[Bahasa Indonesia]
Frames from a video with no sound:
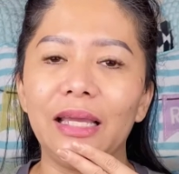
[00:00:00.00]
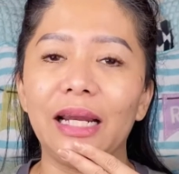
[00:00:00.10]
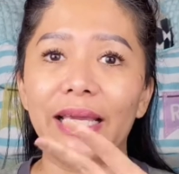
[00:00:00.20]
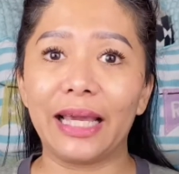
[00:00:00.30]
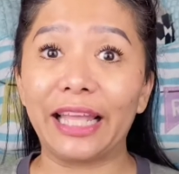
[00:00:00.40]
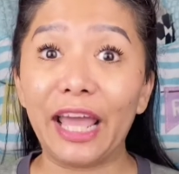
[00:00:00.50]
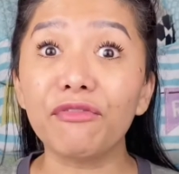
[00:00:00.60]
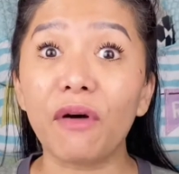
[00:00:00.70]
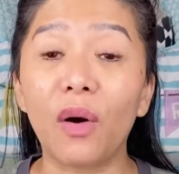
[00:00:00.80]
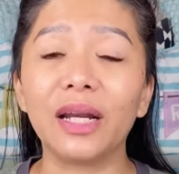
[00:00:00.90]
lihat
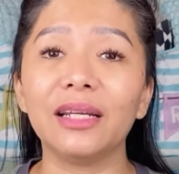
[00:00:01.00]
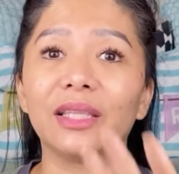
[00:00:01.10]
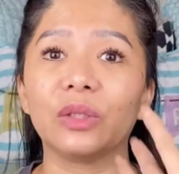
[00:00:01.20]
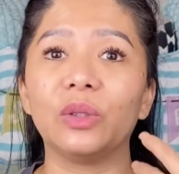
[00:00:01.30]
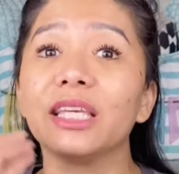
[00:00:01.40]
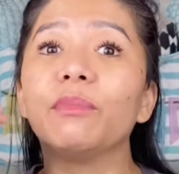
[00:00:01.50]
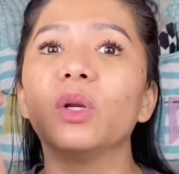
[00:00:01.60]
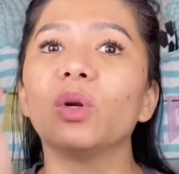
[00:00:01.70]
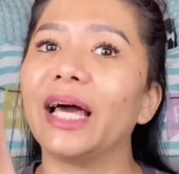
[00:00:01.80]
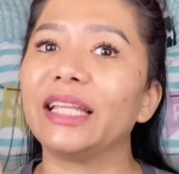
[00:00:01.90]
handphone gitu. Blue
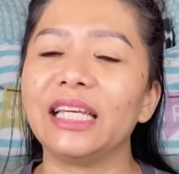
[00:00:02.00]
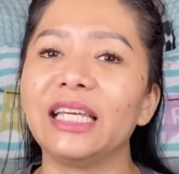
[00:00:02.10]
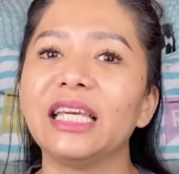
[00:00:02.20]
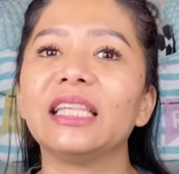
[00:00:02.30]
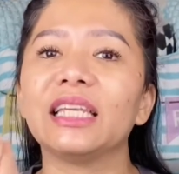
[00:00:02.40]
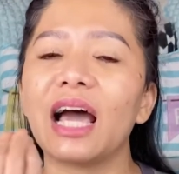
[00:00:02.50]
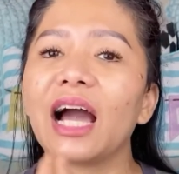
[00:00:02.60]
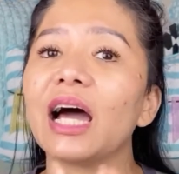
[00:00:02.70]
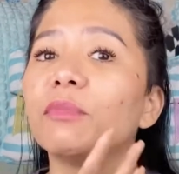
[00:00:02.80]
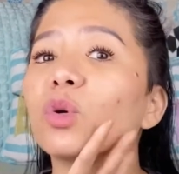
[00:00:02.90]
light ini tidak
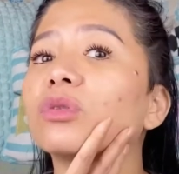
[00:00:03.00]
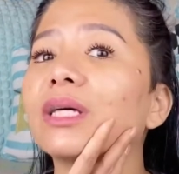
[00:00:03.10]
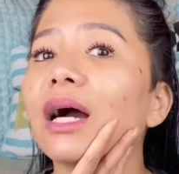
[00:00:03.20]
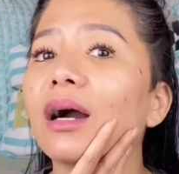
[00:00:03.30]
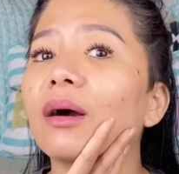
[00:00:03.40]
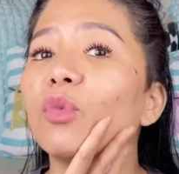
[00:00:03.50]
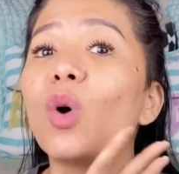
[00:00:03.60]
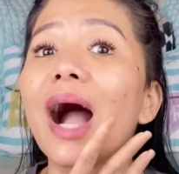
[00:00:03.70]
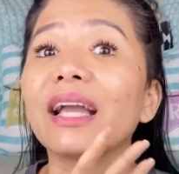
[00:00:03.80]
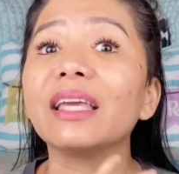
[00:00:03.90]
akan merusak
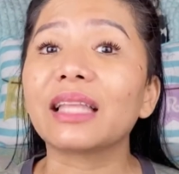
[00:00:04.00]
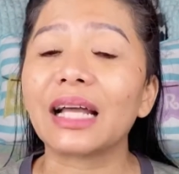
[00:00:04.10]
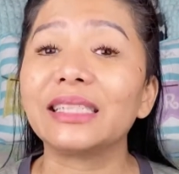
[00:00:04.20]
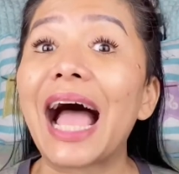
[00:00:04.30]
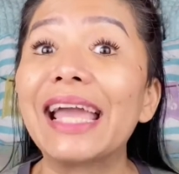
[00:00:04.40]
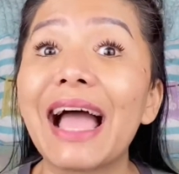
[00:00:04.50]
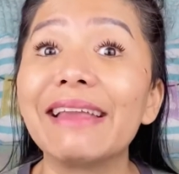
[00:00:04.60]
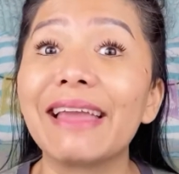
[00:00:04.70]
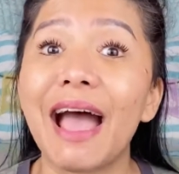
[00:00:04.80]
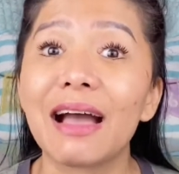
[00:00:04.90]
muka kita
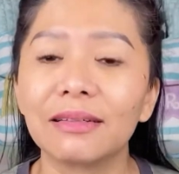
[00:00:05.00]
cahayanya.